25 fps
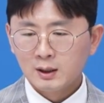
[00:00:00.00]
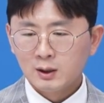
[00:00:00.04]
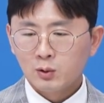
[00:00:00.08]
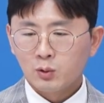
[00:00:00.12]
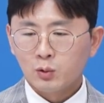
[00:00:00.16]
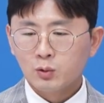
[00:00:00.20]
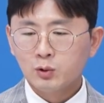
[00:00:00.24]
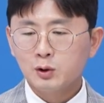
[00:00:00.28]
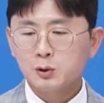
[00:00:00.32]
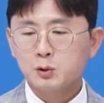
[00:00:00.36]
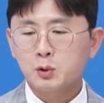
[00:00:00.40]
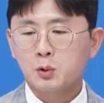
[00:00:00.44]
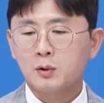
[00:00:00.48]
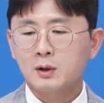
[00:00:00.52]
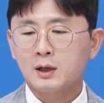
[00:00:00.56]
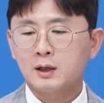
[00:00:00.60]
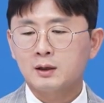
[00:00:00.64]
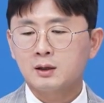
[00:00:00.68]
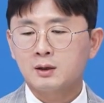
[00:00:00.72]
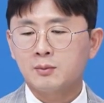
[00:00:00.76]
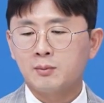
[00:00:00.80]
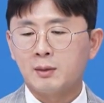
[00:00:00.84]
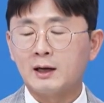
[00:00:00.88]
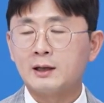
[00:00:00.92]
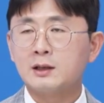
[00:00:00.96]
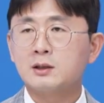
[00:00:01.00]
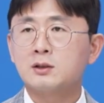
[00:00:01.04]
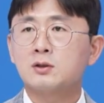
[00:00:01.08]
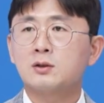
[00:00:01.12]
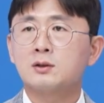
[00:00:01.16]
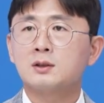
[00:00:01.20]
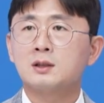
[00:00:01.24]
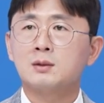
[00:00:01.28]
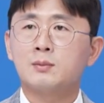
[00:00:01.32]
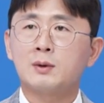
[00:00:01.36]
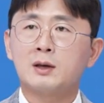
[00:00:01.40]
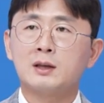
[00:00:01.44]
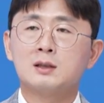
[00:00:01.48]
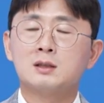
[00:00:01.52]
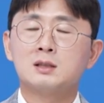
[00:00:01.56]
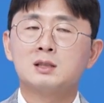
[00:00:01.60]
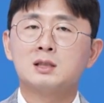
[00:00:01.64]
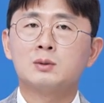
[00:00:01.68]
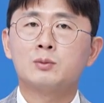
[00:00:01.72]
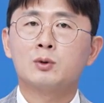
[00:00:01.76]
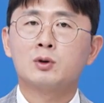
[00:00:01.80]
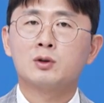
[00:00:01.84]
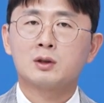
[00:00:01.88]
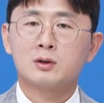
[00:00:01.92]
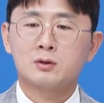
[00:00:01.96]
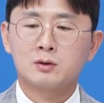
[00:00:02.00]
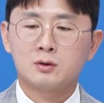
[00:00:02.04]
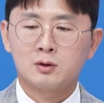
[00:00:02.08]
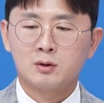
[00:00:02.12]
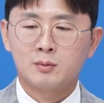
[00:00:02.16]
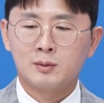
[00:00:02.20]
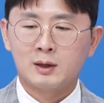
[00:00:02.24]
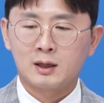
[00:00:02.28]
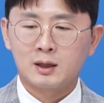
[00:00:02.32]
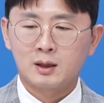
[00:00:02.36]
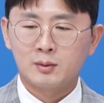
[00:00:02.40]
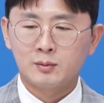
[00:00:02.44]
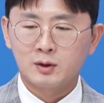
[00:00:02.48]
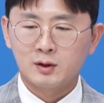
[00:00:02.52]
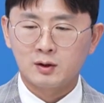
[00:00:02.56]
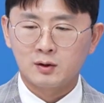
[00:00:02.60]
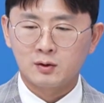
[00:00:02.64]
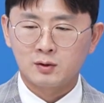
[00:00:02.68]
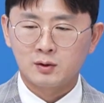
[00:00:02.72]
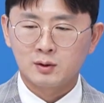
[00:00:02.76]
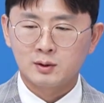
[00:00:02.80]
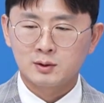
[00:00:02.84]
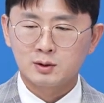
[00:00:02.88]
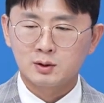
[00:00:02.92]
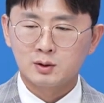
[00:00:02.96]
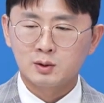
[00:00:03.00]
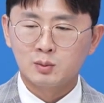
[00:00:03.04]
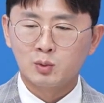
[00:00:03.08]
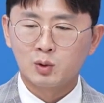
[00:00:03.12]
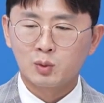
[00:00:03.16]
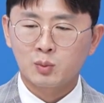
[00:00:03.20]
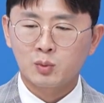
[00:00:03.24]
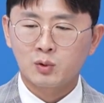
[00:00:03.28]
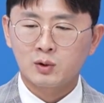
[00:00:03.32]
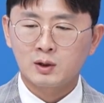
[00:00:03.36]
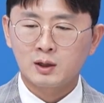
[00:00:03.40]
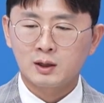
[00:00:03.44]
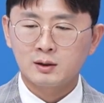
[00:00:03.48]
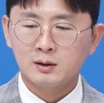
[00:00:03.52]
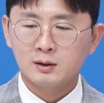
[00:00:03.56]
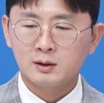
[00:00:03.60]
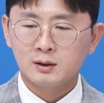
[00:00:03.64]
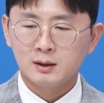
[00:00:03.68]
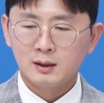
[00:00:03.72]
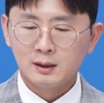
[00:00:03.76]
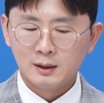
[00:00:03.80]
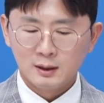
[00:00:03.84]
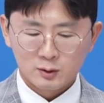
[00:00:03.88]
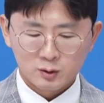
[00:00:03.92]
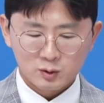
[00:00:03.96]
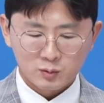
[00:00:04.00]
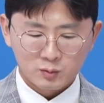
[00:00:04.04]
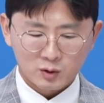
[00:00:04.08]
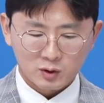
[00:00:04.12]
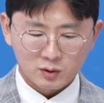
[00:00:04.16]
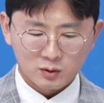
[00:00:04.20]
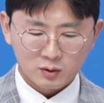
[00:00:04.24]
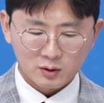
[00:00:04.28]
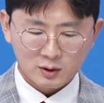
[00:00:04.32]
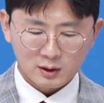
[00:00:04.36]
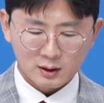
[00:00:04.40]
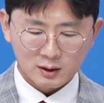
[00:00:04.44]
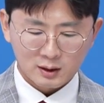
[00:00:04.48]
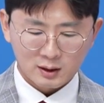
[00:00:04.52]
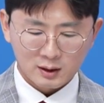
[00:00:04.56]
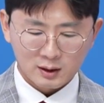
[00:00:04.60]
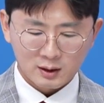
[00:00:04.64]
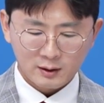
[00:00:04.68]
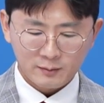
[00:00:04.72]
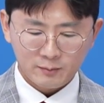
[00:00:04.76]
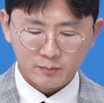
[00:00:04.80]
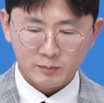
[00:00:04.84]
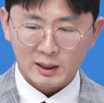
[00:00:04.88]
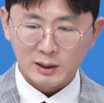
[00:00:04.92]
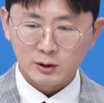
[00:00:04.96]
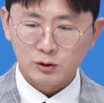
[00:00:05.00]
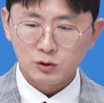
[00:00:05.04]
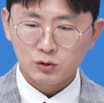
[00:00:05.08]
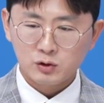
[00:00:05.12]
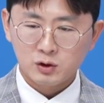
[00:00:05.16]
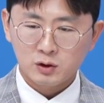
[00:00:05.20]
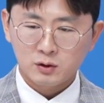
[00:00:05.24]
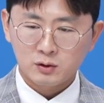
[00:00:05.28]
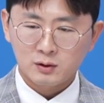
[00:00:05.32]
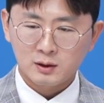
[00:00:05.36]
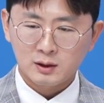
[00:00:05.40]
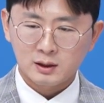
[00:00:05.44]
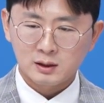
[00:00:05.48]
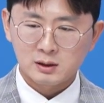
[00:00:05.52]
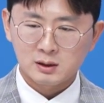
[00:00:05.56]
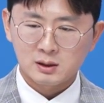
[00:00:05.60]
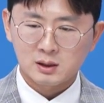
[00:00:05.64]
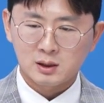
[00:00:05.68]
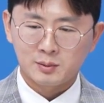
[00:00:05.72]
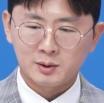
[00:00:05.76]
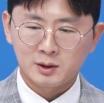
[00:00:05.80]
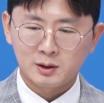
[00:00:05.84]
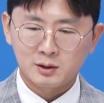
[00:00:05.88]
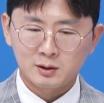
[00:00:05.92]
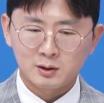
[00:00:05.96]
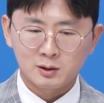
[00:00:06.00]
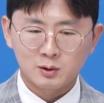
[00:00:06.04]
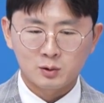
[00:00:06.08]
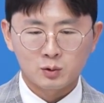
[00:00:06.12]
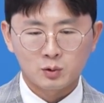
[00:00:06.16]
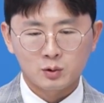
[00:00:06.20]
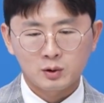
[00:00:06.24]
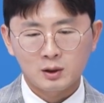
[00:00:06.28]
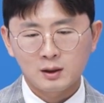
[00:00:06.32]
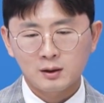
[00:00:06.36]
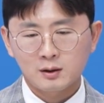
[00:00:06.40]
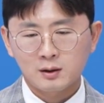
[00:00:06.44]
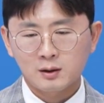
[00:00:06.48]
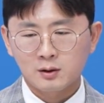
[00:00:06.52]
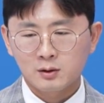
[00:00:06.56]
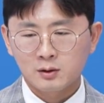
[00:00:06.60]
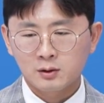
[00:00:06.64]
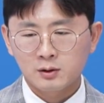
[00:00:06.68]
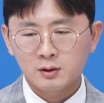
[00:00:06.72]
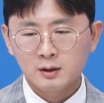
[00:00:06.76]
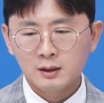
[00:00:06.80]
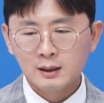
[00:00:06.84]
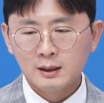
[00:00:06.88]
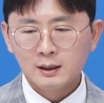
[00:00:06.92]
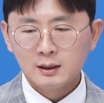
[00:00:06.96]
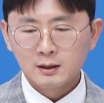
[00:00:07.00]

오늘 종가는 12,220원에서 마감이 됐어요. 저는 목표가를 좀 넉넉하게 16,000원까지 잡아드리도록 할게요.